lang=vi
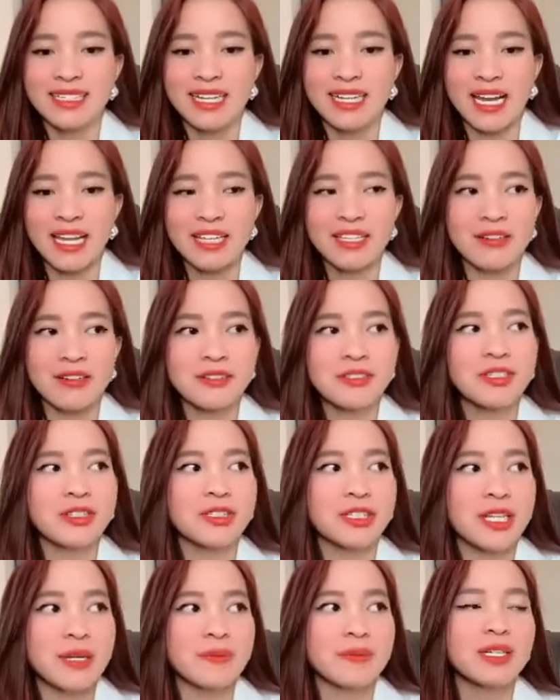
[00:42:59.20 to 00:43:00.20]
Hãy giữ cho
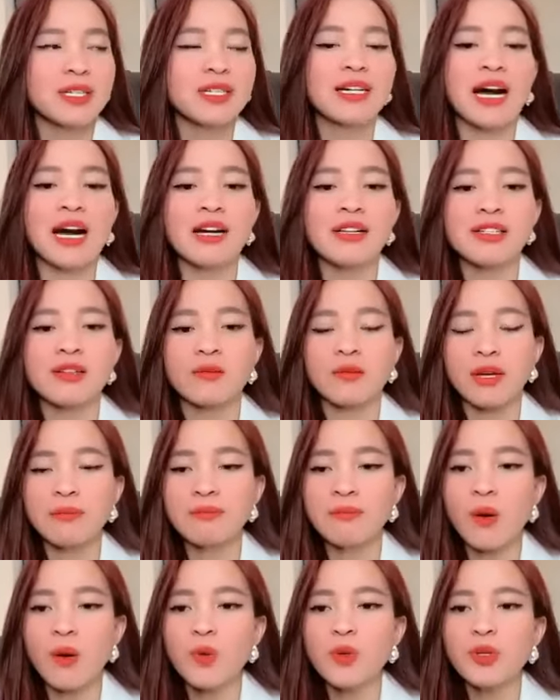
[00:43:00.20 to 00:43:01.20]
tiềm thức ở trong cái
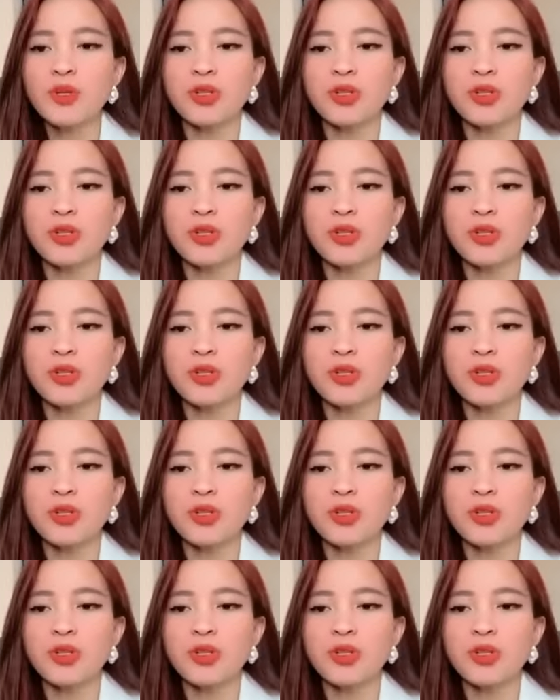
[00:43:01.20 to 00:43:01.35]
môi